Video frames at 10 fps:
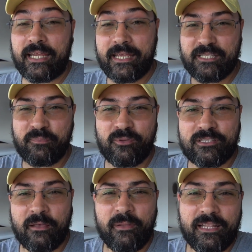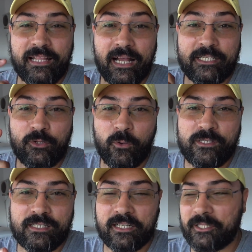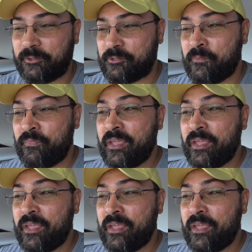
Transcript: responsabilidade com inscritos.